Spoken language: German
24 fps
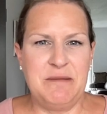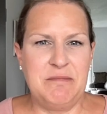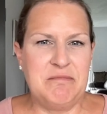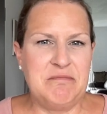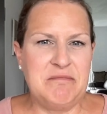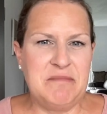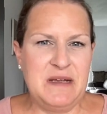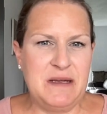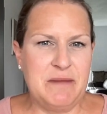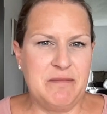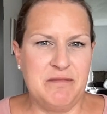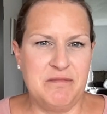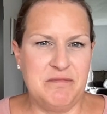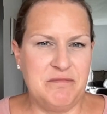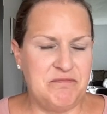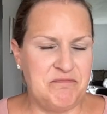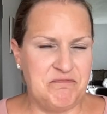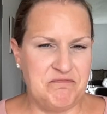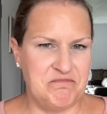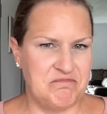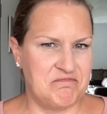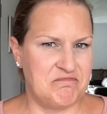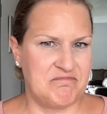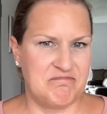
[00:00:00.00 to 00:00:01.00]
im,
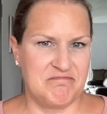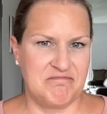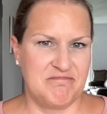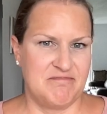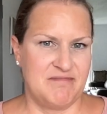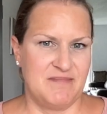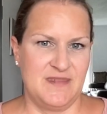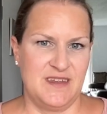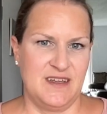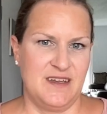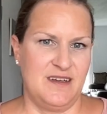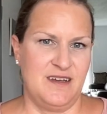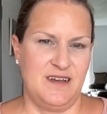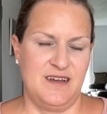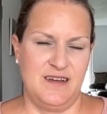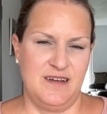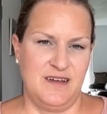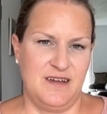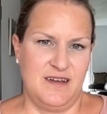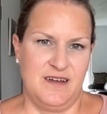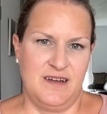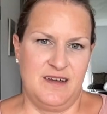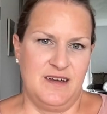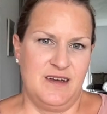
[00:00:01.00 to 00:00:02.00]
im
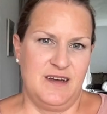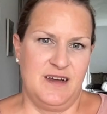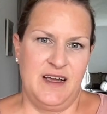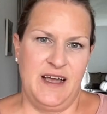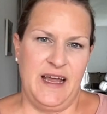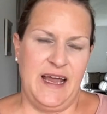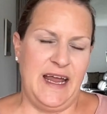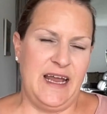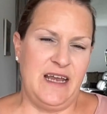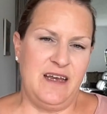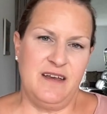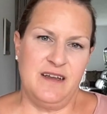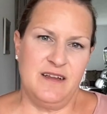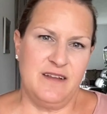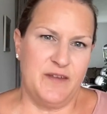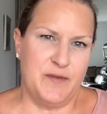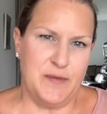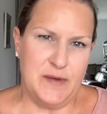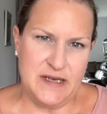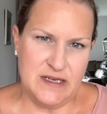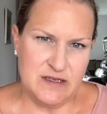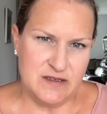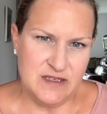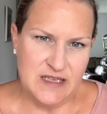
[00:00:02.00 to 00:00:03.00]
Ende
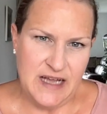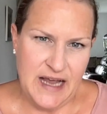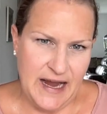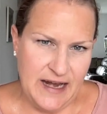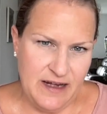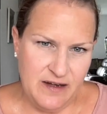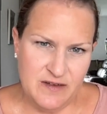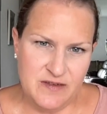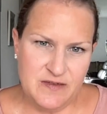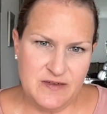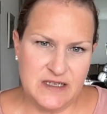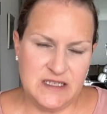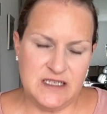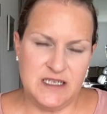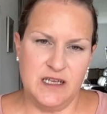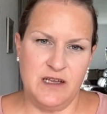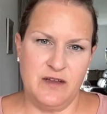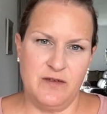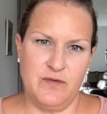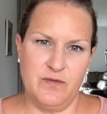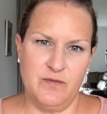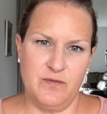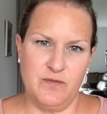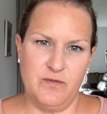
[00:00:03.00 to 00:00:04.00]

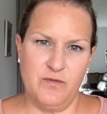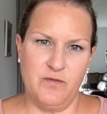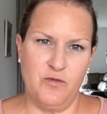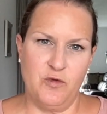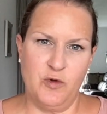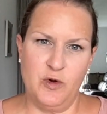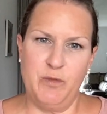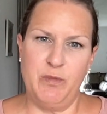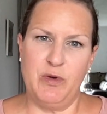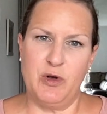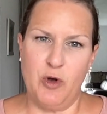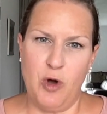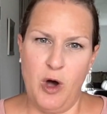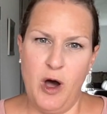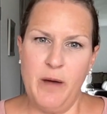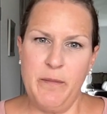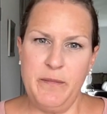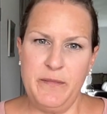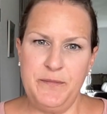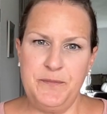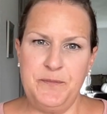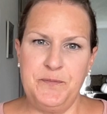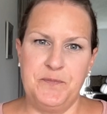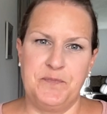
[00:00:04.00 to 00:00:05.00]
2021 wohl
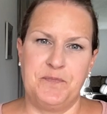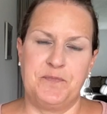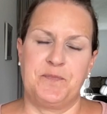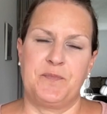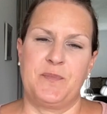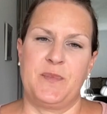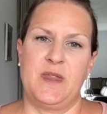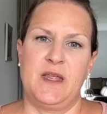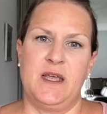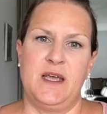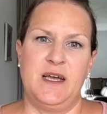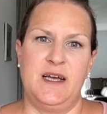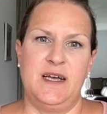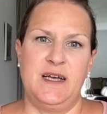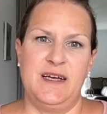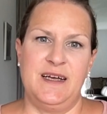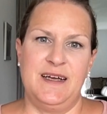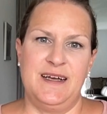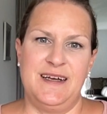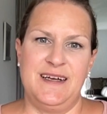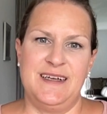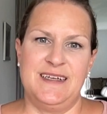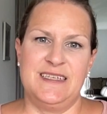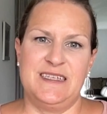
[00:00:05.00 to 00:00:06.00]
bekommen.
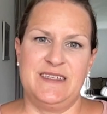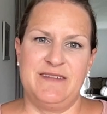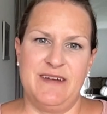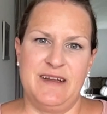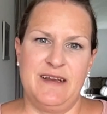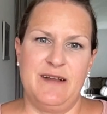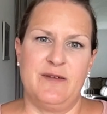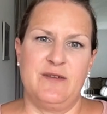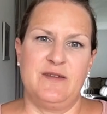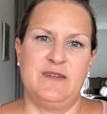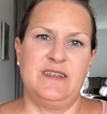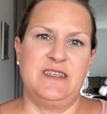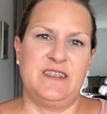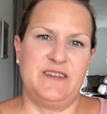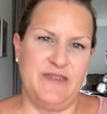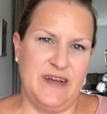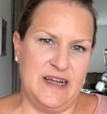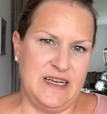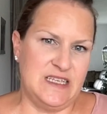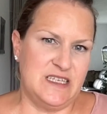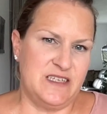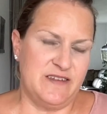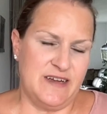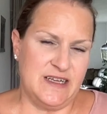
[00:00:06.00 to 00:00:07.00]

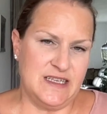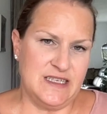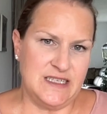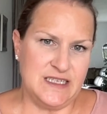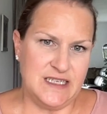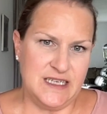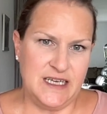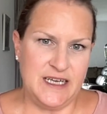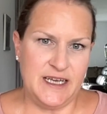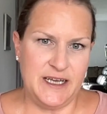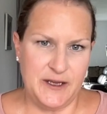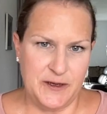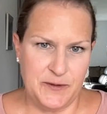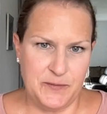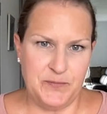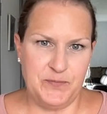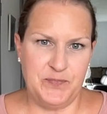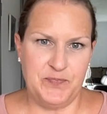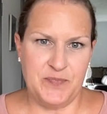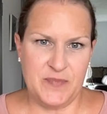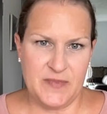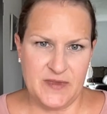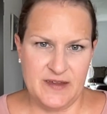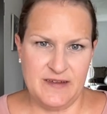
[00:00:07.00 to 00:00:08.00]
2022,
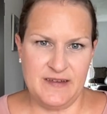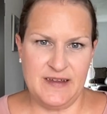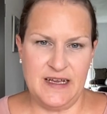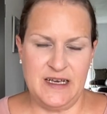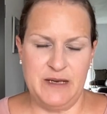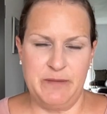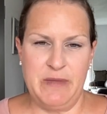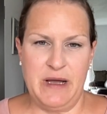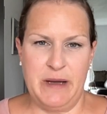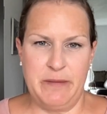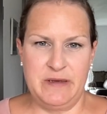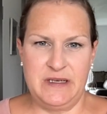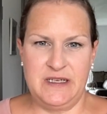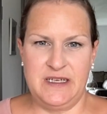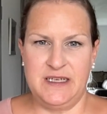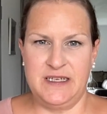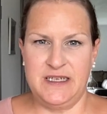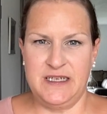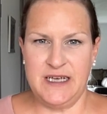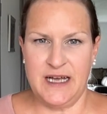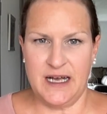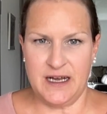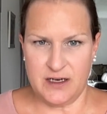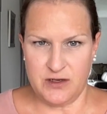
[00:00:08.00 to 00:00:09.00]
seitdem habe ich die
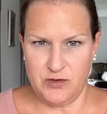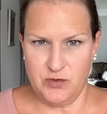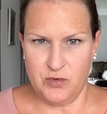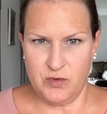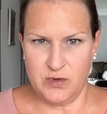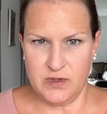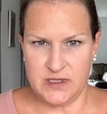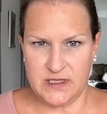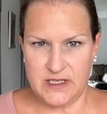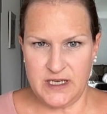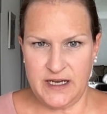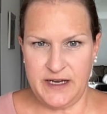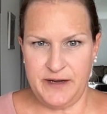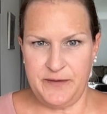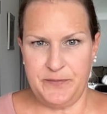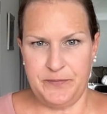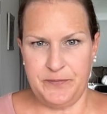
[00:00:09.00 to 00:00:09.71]
Diagnose